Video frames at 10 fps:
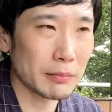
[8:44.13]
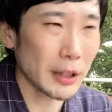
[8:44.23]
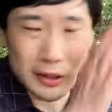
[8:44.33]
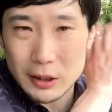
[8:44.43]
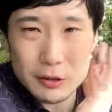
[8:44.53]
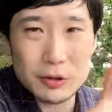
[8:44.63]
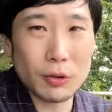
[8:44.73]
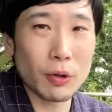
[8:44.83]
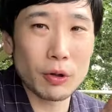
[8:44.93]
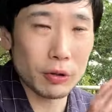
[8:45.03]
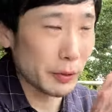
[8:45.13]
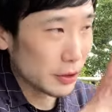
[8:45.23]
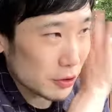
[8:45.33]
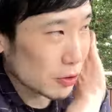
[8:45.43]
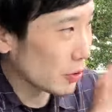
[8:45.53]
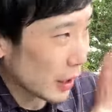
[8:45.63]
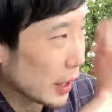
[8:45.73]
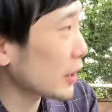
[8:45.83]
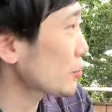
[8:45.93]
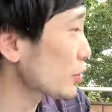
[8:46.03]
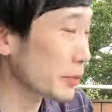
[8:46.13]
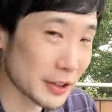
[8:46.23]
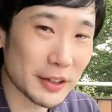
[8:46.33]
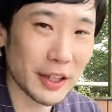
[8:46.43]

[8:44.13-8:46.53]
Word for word: 全くその、ごめん、ちょっと蚊が飛んでます。